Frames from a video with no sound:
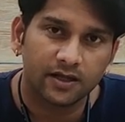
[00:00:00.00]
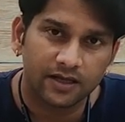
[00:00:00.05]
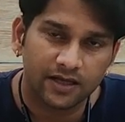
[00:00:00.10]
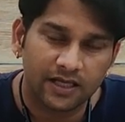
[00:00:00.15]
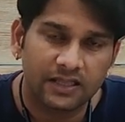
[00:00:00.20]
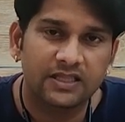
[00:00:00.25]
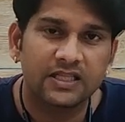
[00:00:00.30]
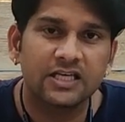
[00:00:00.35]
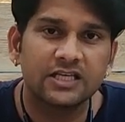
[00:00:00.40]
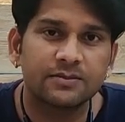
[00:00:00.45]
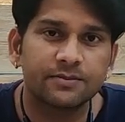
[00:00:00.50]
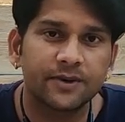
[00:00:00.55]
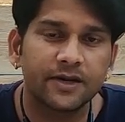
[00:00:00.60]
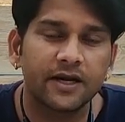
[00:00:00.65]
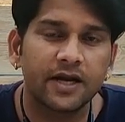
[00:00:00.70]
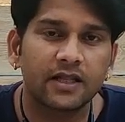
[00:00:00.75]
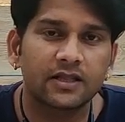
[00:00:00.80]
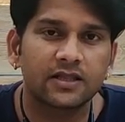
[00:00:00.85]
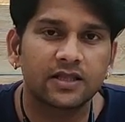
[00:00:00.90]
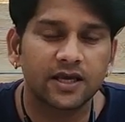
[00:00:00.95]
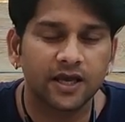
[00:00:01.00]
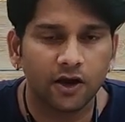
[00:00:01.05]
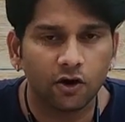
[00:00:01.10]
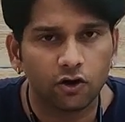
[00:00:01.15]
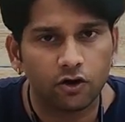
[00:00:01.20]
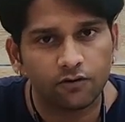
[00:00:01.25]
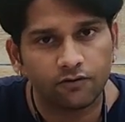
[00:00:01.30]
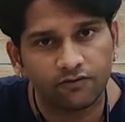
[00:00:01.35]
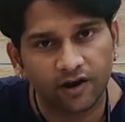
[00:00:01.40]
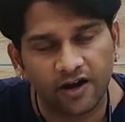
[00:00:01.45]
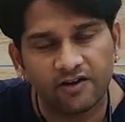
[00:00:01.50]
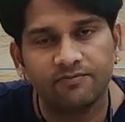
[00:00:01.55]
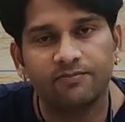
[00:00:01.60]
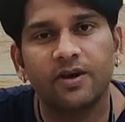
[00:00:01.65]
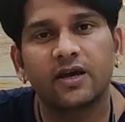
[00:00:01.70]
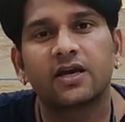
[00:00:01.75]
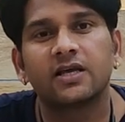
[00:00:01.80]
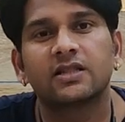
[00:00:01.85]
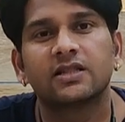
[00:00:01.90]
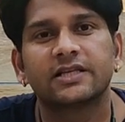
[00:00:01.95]
कितनी स्पीड आती है और 5
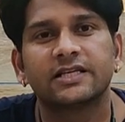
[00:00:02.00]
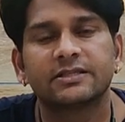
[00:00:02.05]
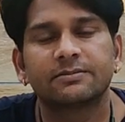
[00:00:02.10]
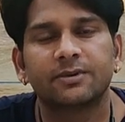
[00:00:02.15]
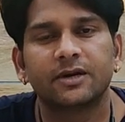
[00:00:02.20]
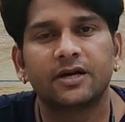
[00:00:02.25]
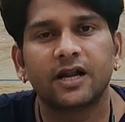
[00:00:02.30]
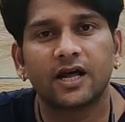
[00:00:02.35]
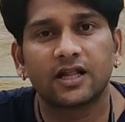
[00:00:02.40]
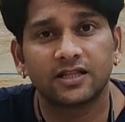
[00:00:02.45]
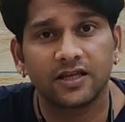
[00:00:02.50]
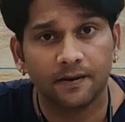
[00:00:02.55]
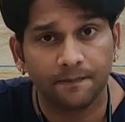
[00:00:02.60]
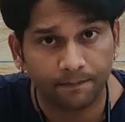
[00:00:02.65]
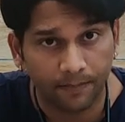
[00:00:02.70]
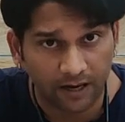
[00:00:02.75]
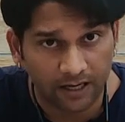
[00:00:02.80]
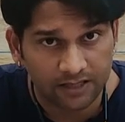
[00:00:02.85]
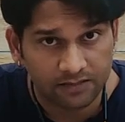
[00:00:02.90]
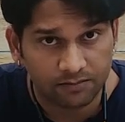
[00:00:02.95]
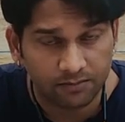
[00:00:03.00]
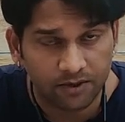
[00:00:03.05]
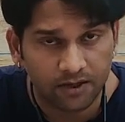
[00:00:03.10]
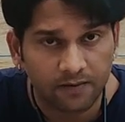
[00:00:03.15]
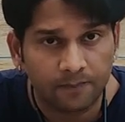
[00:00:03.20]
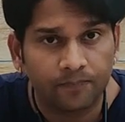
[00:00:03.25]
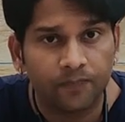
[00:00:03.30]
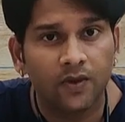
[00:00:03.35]
पे कितनी स्पीड आती है पास में